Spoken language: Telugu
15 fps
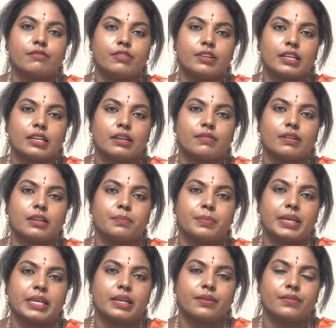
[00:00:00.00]
వేరే వాళ్ళ
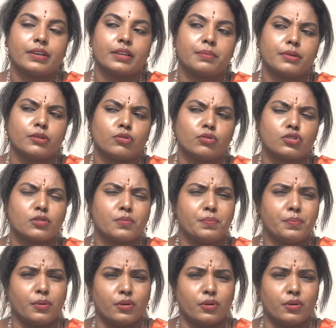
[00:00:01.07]
బిహేవియర్ మీకు కొంచెం